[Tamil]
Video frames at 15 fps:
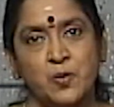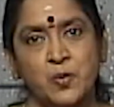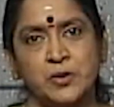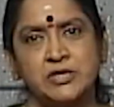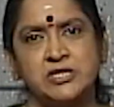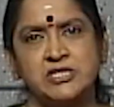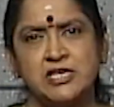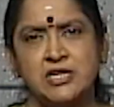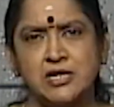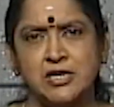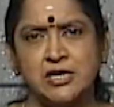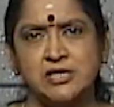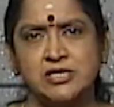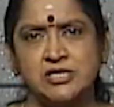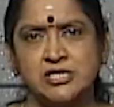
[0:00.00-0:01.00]
ஒரு
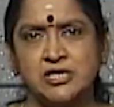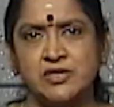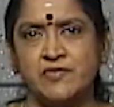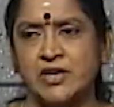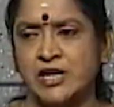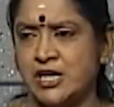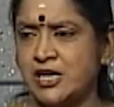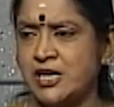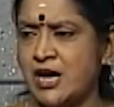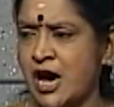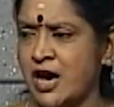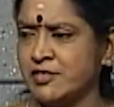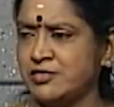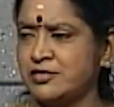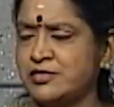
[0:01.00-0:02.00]
சின்னஞ்சிறுவனை
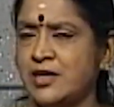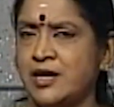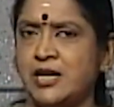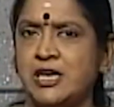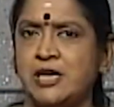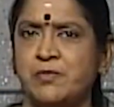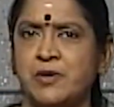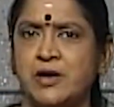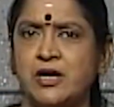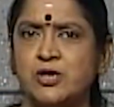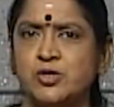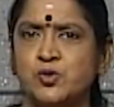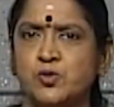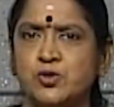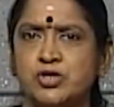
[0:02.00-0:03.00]
அத்தனை பேர்
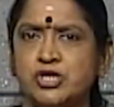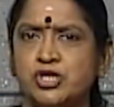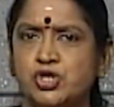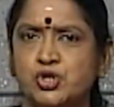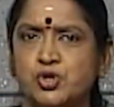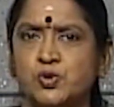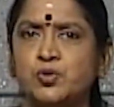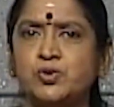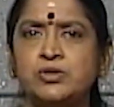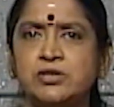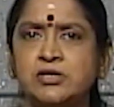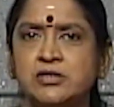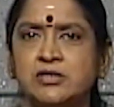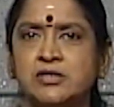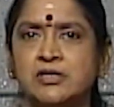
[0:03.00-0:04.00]
சுற்றி
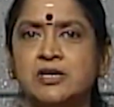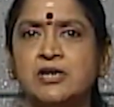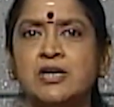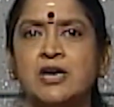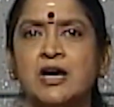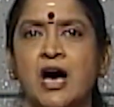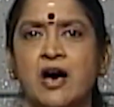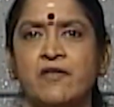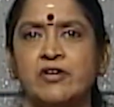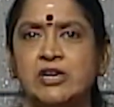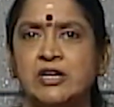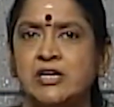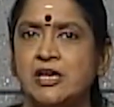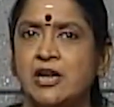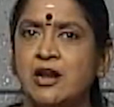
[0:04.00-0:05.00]
சூழ்ந்து
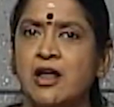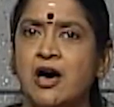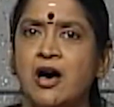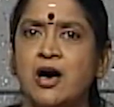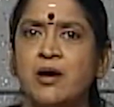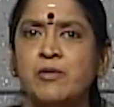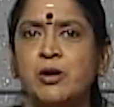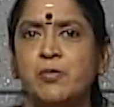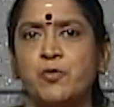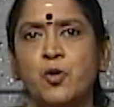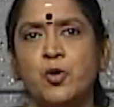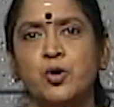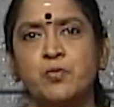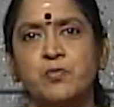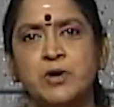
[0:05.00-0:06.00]
அவன் இல்லாமல்
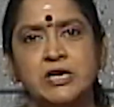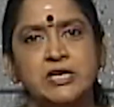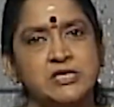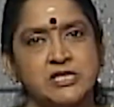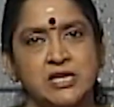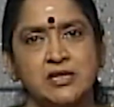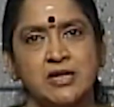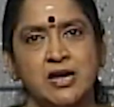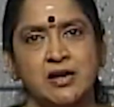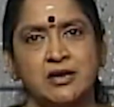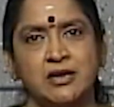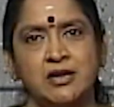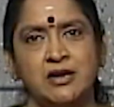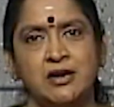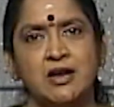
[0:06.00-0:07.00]
போகும்படி
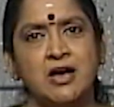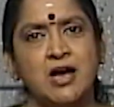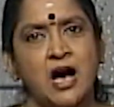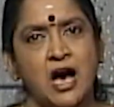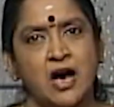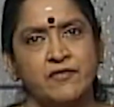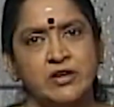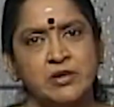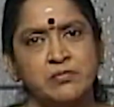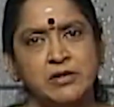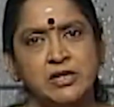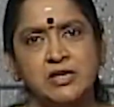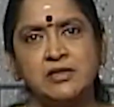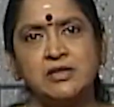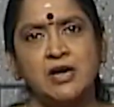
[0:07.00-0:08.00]
செய்தார்கள் அவன்
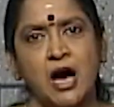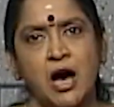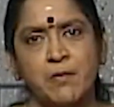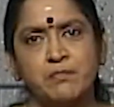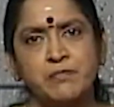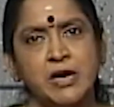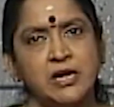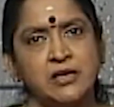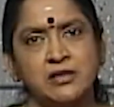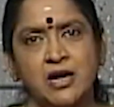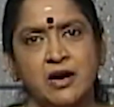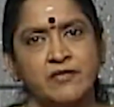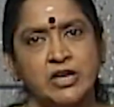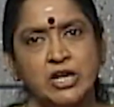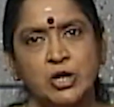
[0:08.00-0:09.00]
மீது அம்பெய்து
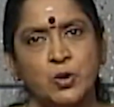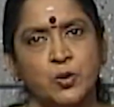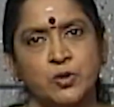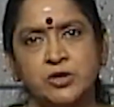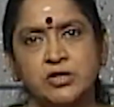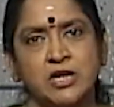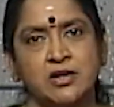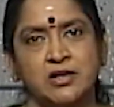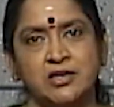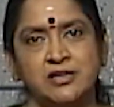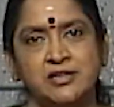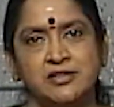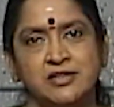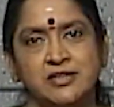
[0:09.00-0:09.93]
அவனை கொன்றார்கள்